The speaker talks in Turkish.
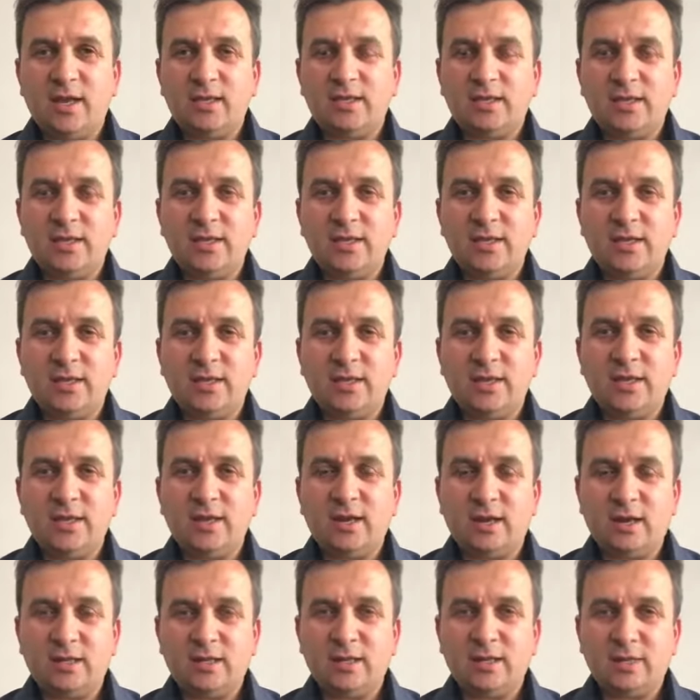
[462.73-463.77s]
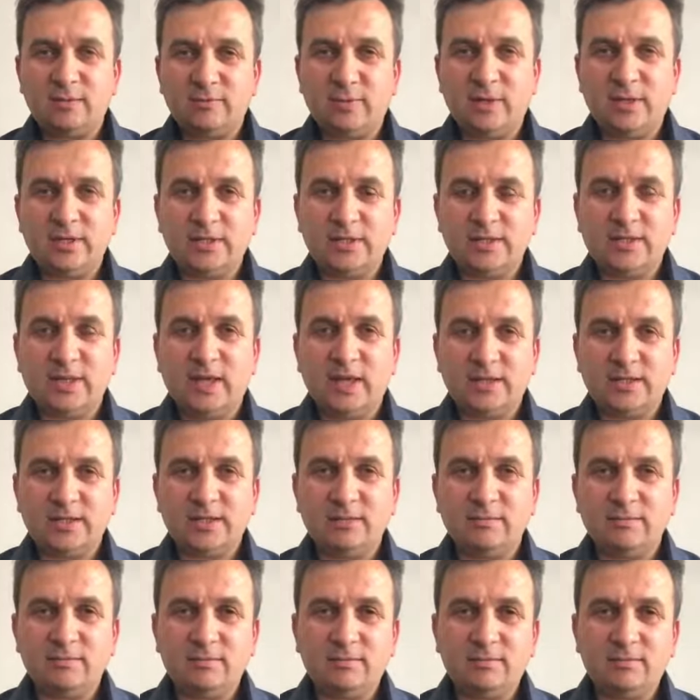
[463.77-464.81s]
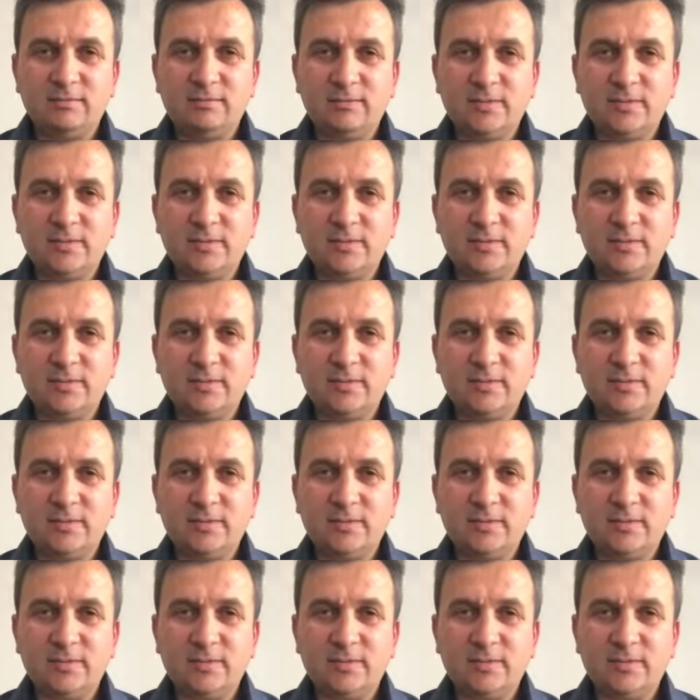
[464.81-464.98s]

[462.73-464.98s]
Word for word: etkinlikleri anlatmanız lazım.